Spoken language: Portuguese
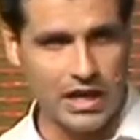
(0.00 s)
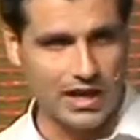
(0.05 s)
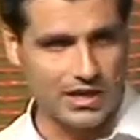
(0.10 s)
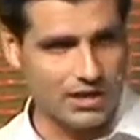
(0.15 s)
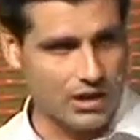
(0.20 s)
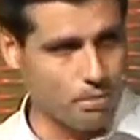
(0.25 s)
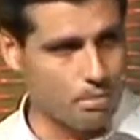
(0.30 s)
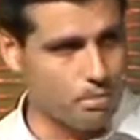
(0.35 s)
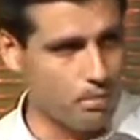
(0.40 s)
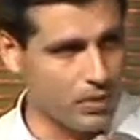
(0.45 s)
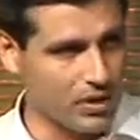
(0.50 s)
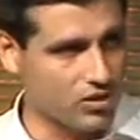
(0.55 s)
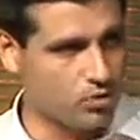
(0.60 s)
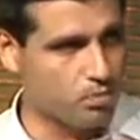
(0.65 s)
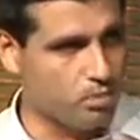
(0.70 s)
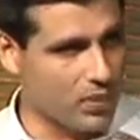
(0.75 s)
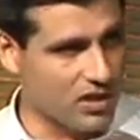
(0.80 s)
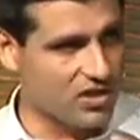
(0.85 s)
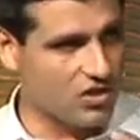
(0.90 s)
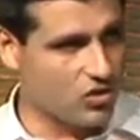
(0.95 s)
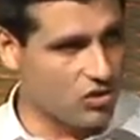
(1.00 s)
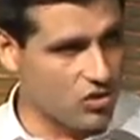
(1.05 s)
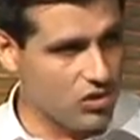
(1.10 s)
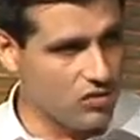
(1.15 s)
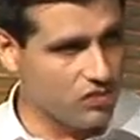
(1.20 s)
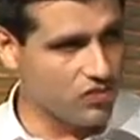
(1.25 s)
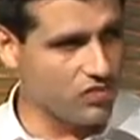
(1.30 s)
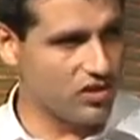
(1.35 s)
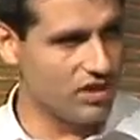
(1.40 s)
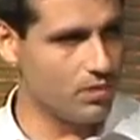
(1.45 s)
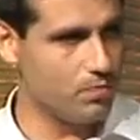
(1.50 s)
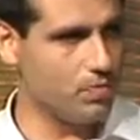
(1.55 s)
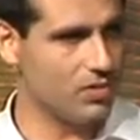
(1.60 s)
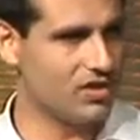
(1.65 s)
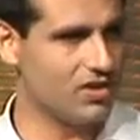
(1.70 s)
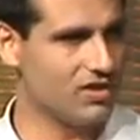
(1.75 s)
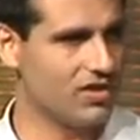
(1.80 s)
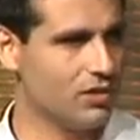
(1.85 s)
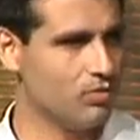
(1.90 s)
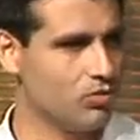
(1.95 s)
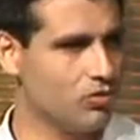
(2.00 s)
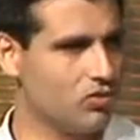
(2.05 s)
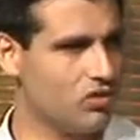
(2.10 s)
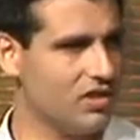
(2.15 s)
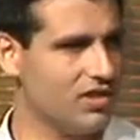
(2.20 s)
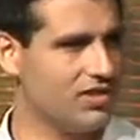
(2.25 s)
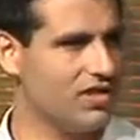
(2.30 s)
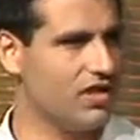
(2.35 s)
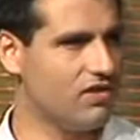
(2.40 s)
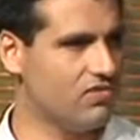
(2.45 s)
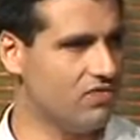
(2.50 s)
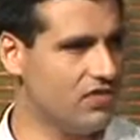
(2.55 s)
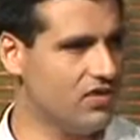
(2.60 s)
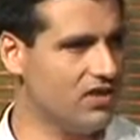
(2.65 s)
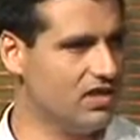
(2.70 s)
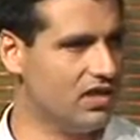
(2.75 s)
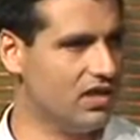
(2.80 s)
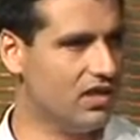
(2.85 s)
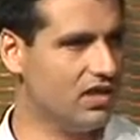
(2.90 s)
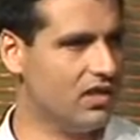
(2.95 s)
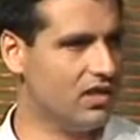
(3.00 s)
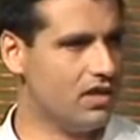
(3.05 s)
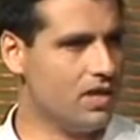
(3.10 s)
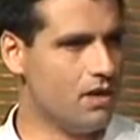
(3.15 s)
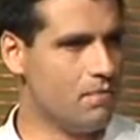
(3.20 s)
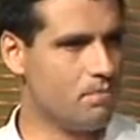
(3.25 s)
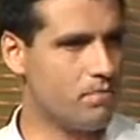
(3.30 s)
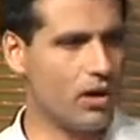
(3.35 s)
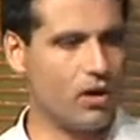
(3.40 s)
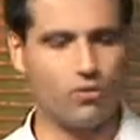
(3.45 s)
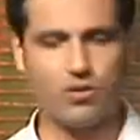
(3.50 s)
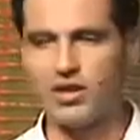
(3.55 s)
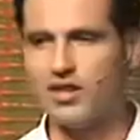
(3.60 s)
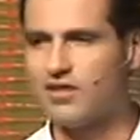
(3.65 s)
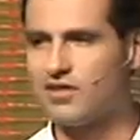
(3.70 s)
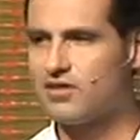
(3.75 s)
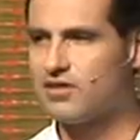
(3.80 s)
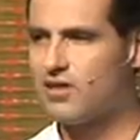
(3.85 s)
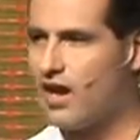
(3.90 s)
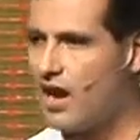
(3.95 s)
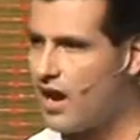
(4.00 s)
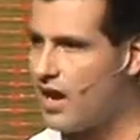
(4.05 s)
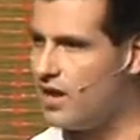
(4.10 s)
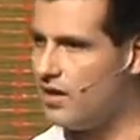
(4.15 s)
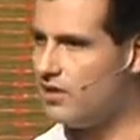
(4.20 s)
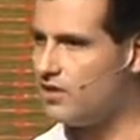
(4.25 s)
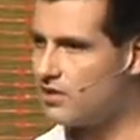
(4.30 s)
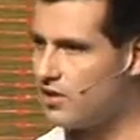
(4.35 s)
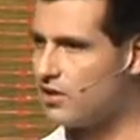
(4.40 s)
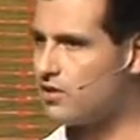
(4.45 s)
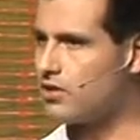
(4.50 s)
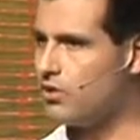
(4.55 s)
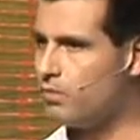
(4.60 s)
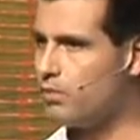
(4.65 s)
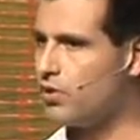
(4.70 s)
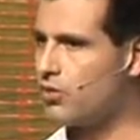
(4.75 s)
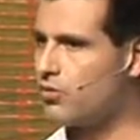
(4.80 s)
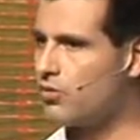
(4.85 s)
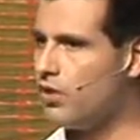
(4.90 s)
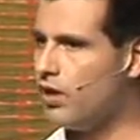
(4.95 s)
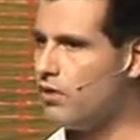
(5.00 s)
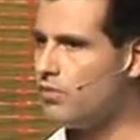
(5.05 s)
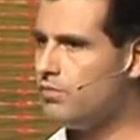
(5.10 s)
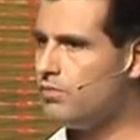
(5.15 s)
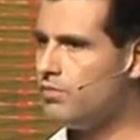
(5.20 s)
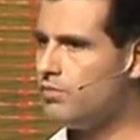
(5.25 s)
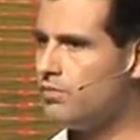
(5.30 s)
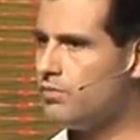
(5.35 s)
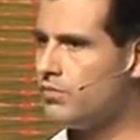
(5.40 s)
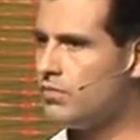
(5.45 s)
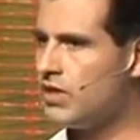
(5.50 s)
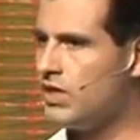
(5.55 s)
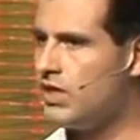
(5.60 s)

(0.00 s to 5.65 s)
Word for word: essa perspectiva que precisamos ter da vida para alcançar a realização pessoal,